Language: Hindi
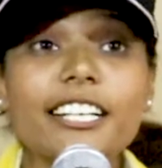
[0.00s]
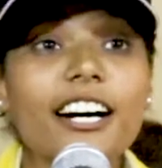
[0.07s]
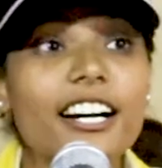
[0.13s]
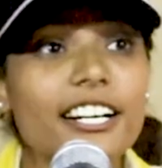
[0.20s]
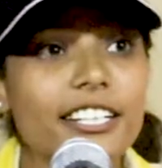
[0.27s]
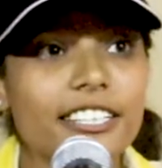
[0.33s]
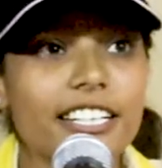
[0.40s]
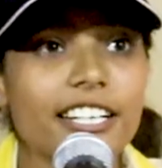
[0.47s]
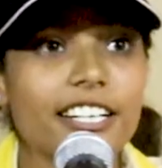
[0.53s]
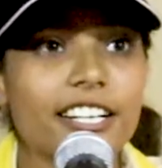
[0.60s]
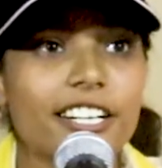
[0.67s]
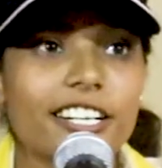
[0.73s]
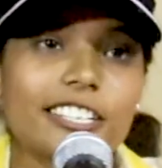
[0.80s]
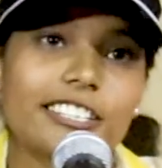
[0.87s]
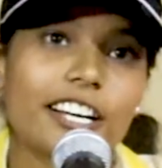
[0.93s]
हार्ट अटैक
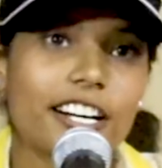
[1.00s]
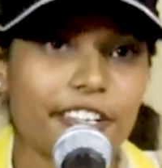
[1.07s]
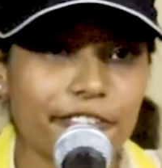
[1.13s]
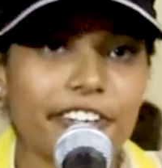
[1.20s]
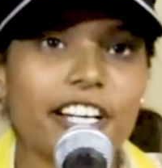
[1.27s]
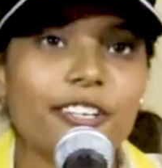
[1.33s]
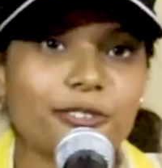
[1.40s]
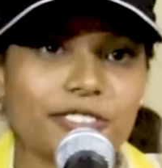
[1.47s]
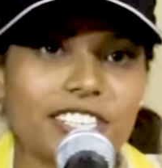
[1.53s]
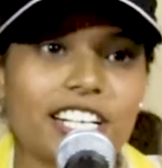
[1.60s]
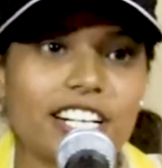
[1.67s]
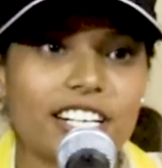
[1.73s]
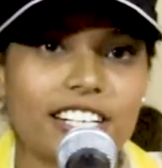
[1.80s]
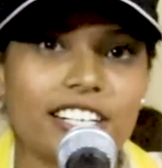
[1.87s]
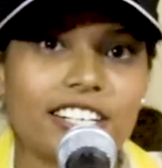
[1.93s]
और हार्ट फैल हो
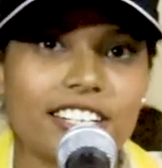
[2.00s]
जाएगा